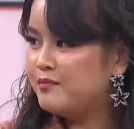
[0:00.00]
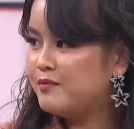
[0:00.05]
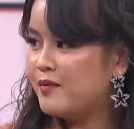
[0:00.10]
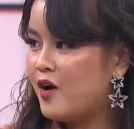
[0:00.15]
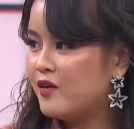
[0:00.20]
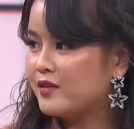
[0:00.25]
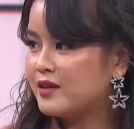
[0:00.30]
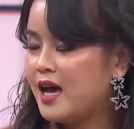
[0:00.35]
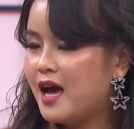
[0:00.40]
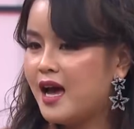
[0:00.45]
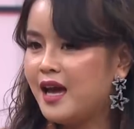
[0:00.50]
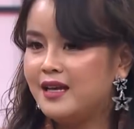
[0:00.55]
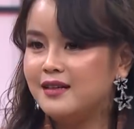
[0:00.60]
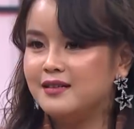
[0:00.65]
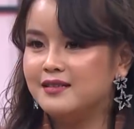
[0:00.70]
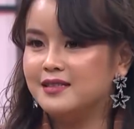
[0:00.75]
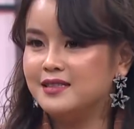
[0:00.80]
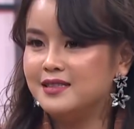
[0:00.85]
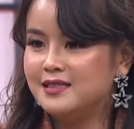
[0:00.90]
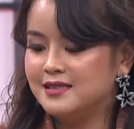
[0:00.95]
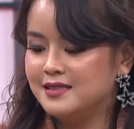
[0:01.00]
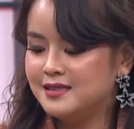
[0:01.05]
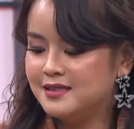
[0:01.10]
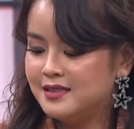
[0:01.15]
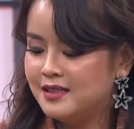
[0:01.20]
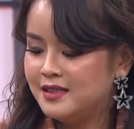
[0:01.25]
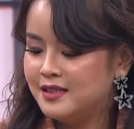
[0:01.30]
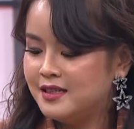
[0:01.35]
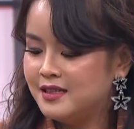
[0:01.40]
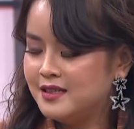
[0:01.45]
อกสิบางคนก็
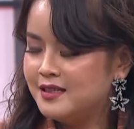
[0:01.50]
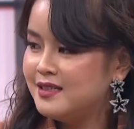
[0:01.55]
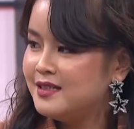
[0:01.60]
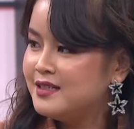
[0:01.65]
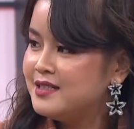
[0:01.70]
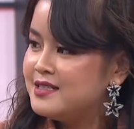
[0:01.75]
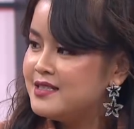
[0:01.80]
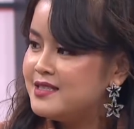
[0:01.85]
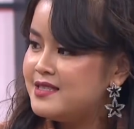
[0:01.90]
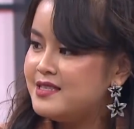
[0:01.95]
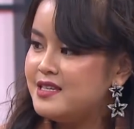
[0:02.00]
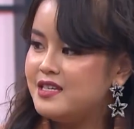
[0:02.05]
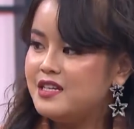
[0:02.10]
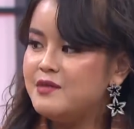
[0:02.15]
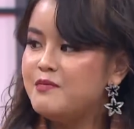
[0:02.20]
ใส่ใช้สีชม